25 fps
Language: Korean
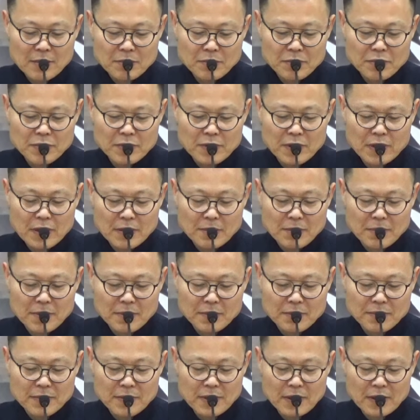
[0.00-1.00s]
불의의
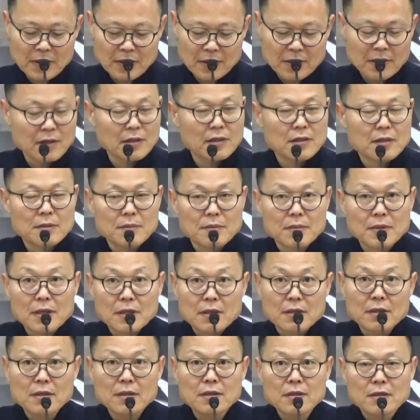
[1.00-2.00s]
법문에 든 것입니다.
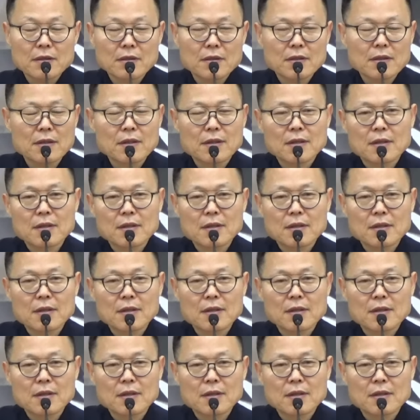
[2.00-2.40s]
그렇죠?